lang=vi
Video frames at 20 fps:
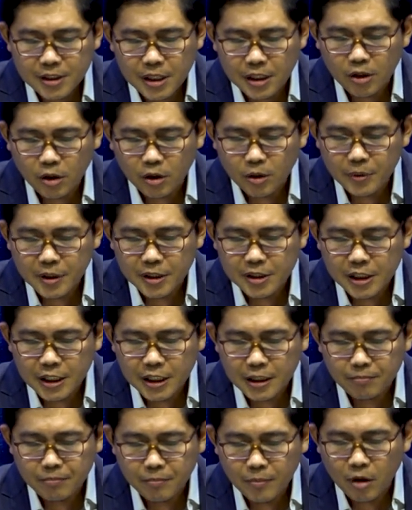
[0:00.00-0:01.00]
trên tộc Việt
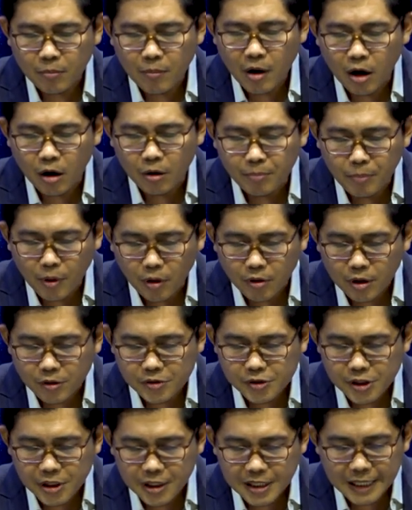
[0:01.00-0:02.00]
chiếm rồi bỏ ở Pok nó
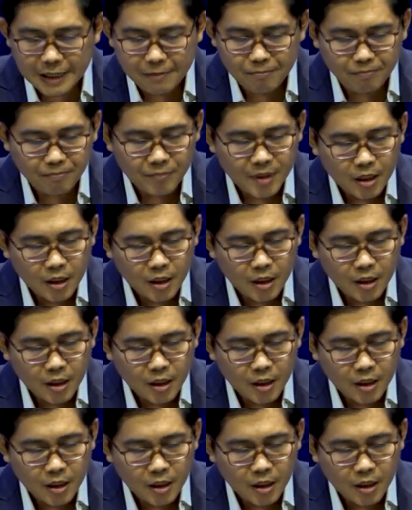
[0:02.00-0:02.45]
si kem.